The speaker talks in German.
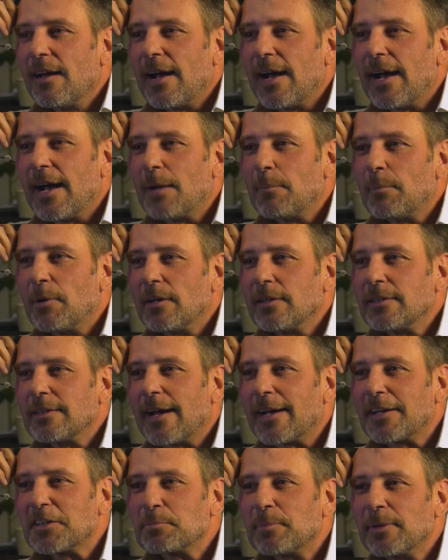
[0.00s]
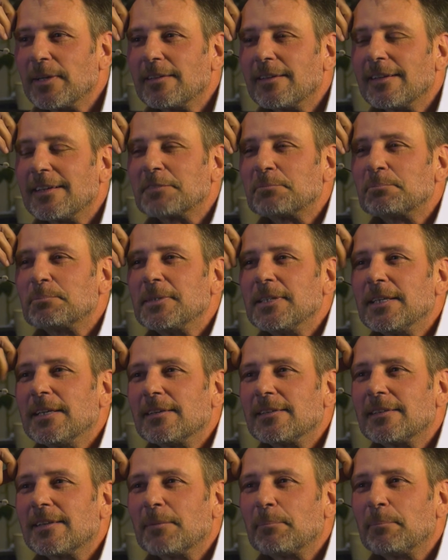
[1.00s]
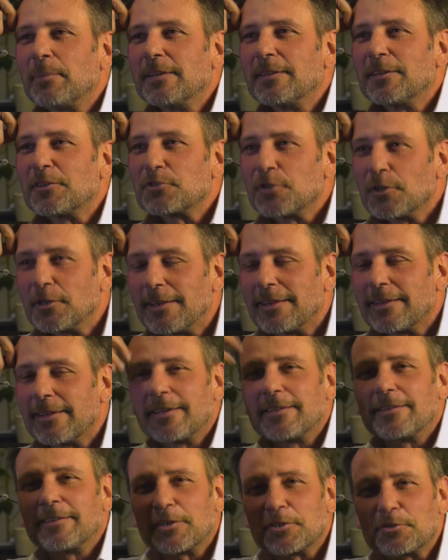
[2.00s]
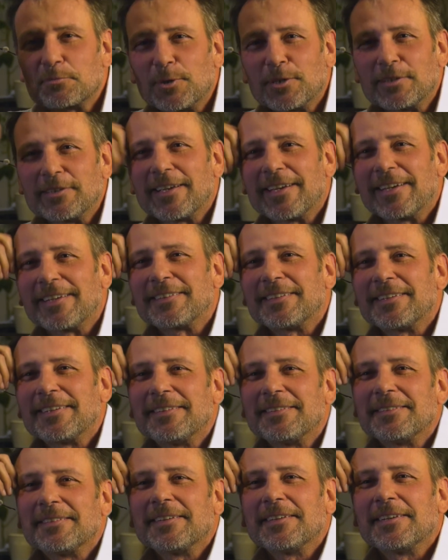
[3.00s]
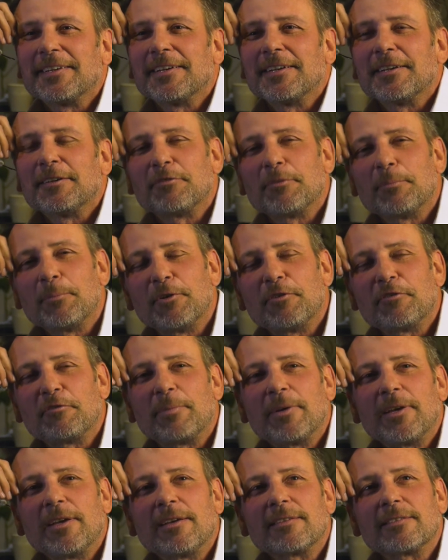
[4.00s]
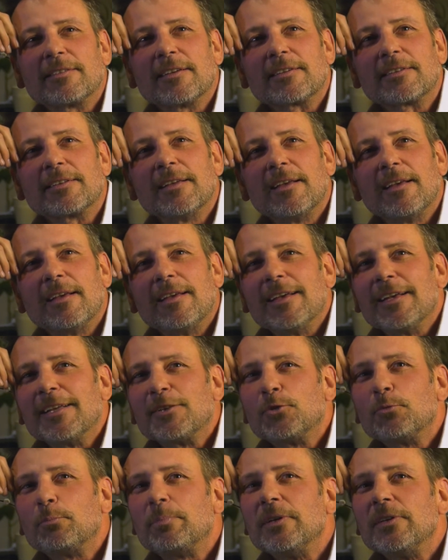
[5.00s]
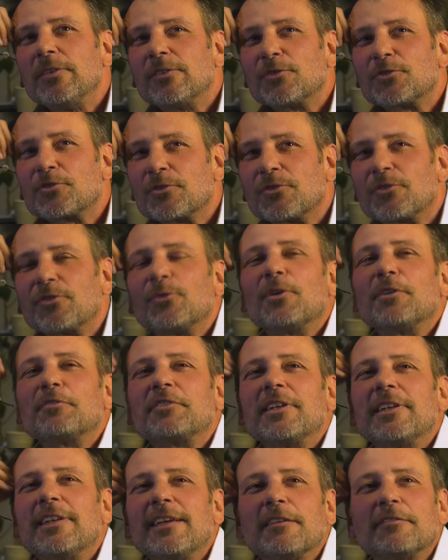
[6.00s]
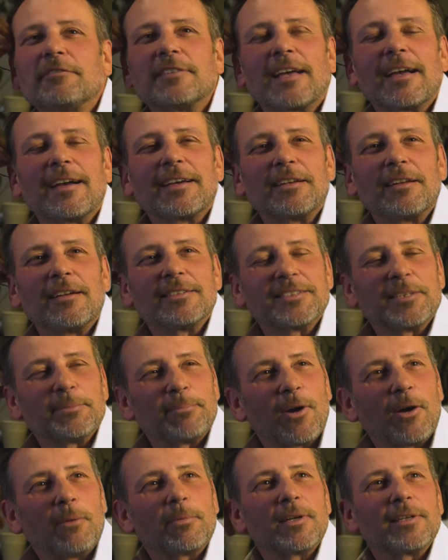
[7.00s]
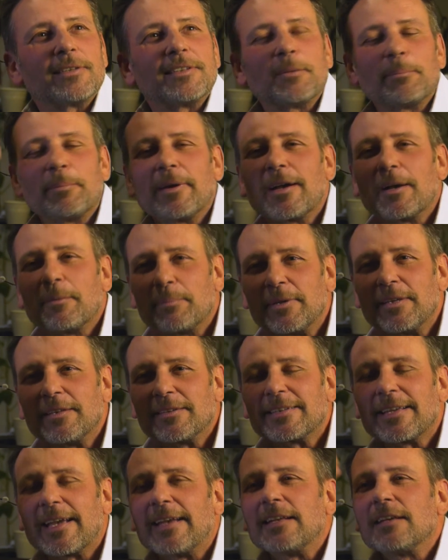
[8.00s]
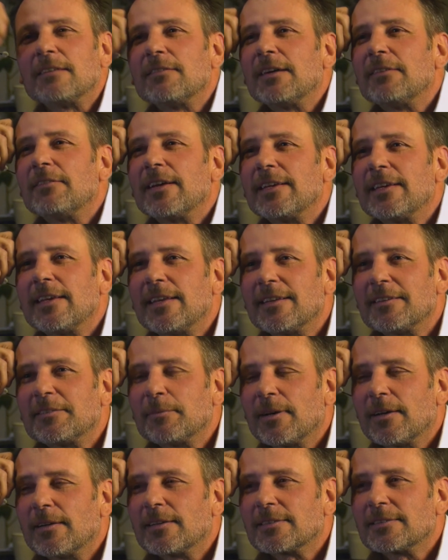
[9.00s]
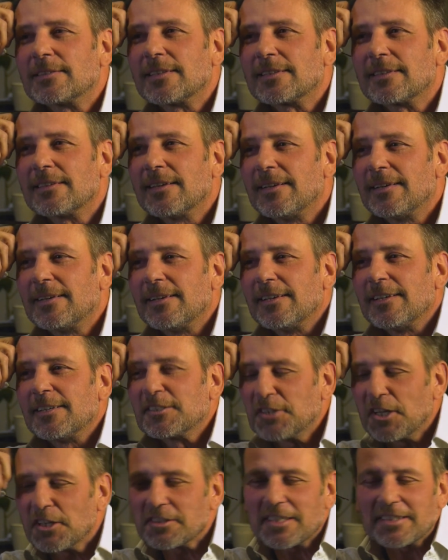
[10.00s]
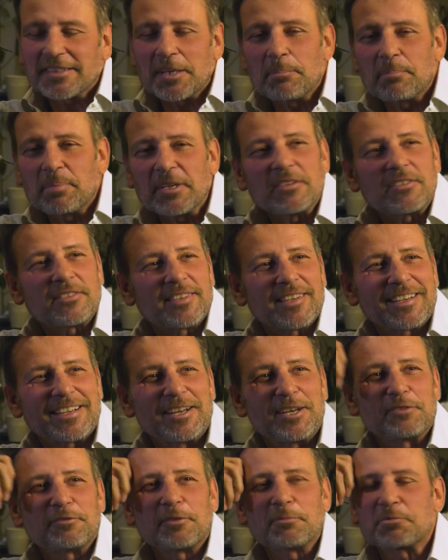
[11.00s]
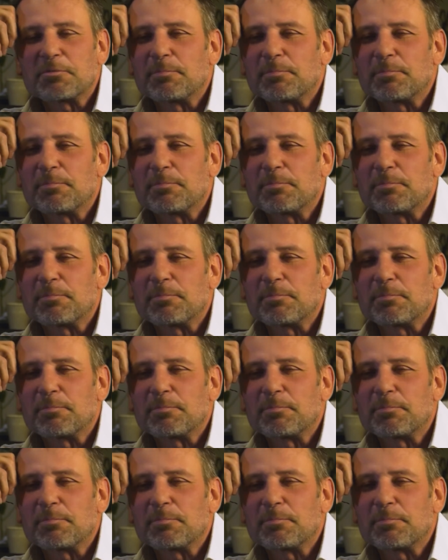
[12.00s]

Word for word: Aber Jahre später hat mir der Peter Schöttl, der jetzige Sportdirektor äh, vom ÖFB, gesagt, du bist uns schon so auf die Nerven gegangen, als der Baumgartner bei Rapid Trainer war, weil jedes Mal hat er gesagt, schaut euch den Bissek an vom